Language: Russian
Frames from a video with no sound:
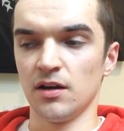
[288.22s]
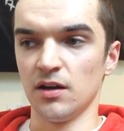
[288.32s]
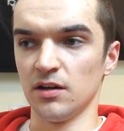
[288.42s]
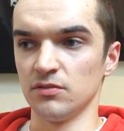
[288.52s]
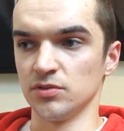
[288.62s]

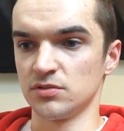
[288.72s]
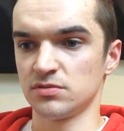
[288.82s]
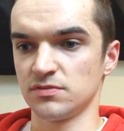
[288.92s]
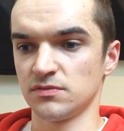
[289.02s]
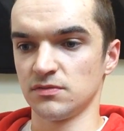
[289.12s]
а, вот
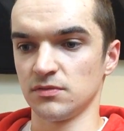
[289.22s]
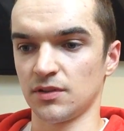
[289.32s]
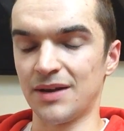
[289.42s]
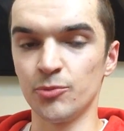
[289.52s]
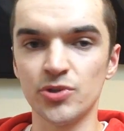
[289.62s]

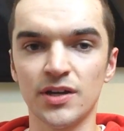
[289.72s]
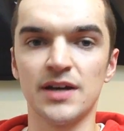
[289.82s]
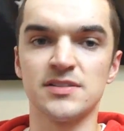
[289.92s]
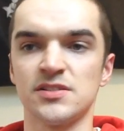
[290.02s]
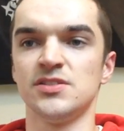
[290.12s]

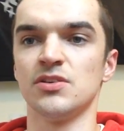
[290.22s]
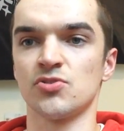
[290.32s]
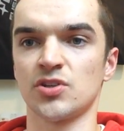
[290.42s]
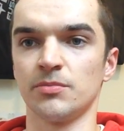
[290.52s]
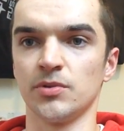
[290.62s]
коммуникации с
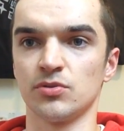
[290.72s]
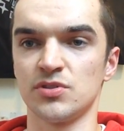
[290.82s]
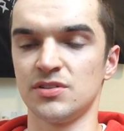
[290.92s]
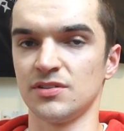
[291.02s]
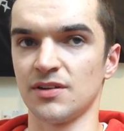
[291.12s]
девушками. То
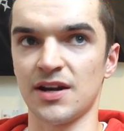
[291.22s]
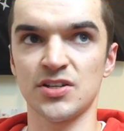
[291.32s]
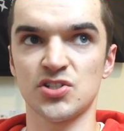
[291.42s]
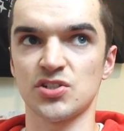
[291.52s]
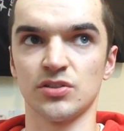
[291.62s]
есть
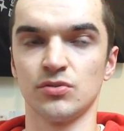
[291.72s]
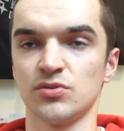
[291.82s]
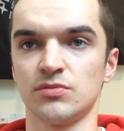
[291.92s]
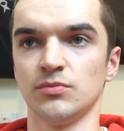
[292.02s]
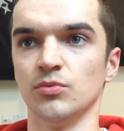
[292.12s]
раньше, то
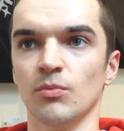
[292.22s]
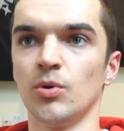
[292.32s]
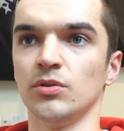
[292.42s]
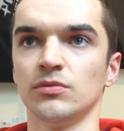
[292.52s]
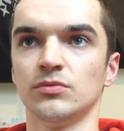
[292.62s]
есть ну,
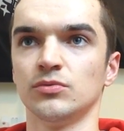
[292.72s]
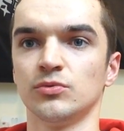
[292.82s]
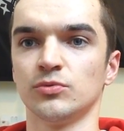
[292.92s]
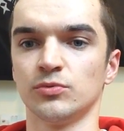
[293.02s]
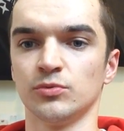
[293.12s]
мой,
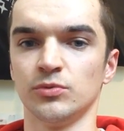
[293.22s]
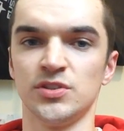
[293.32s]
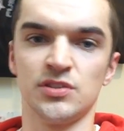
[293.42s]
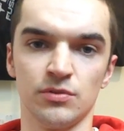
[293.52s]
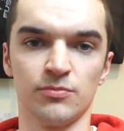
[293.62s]

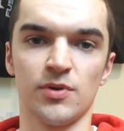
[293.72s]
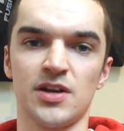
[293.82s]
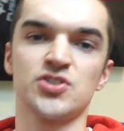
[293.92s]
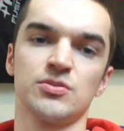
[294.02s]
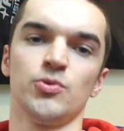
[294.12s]
если
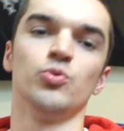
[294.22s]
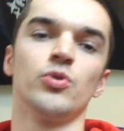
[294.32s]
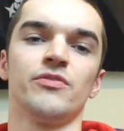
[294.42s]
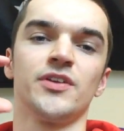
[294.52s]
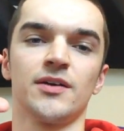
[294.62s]
раньше мой
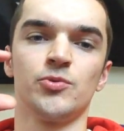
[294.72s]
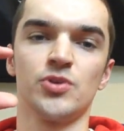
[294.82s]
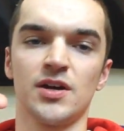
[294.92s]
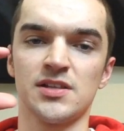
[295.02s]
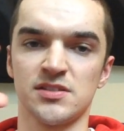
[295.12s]
уровень
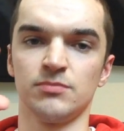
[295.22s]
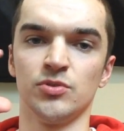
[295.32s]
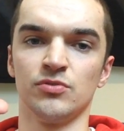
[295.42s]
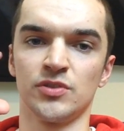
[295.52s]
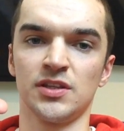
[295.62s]
коммуникации
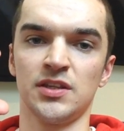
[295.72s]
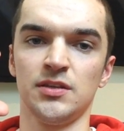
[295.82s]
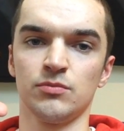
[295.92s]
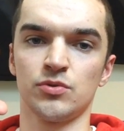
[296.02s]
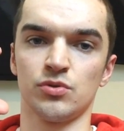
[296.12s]
был вот
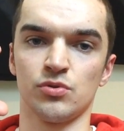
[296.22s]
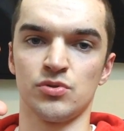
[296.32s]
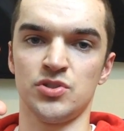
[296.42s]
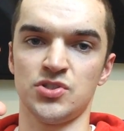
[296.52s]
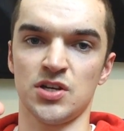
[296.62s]
таким, то
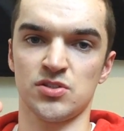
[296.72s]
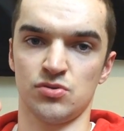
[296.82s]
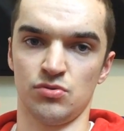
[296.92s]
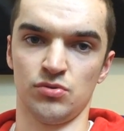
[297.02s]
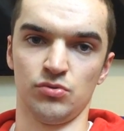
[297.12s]
сейчас
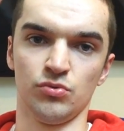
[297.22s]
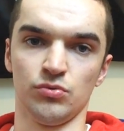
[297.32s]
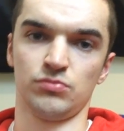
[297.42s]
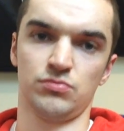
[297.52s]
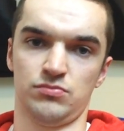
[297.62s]
он, ну,
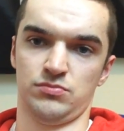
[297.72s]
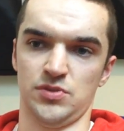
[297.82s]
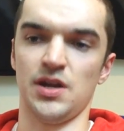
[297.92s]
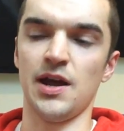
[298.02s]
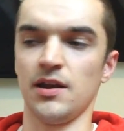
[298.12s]

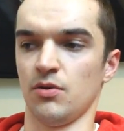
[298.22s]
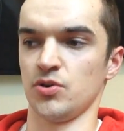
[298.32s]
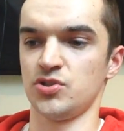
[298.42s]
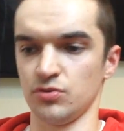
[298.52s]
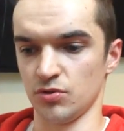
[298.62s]
реально
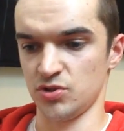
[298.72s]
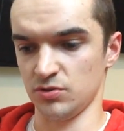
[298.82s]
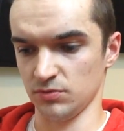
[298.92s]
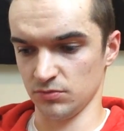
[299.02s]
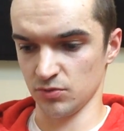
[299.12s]

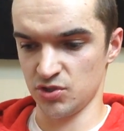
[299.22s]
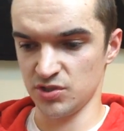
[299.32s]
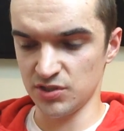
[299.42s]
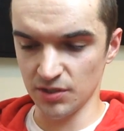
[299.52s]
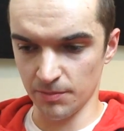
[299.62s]
очень-очень, очень сильно